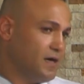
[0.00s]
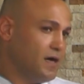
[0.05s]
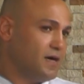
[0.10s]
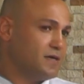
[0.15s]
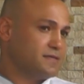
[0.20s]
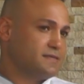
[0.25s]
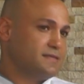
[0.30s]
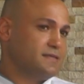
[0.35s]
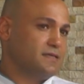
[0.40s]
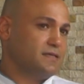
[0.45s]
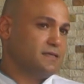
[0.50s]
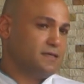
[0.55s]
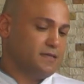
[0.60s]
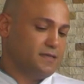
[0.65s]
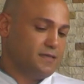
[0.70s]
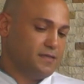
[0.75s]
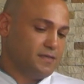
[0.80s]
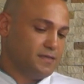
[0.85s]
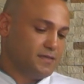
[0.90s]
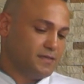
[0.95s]
Artı
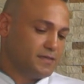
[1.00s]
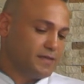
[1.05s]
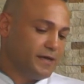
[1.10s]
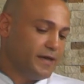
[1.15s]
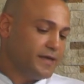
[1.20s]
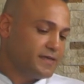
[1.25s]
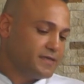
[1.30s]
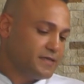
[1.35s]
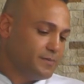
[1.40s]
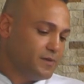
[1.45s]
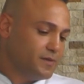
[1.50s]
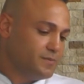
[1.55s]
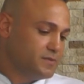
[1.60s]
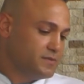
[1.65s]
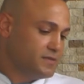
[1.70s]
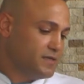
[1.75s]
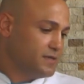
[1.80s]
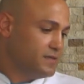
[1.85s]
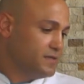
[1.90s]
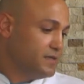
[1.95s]
e, kaya
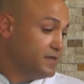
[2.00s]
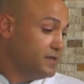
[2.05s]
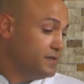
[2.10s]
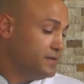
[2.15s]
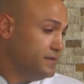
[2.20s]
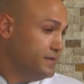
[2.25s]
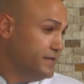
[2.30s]
kebabın yanında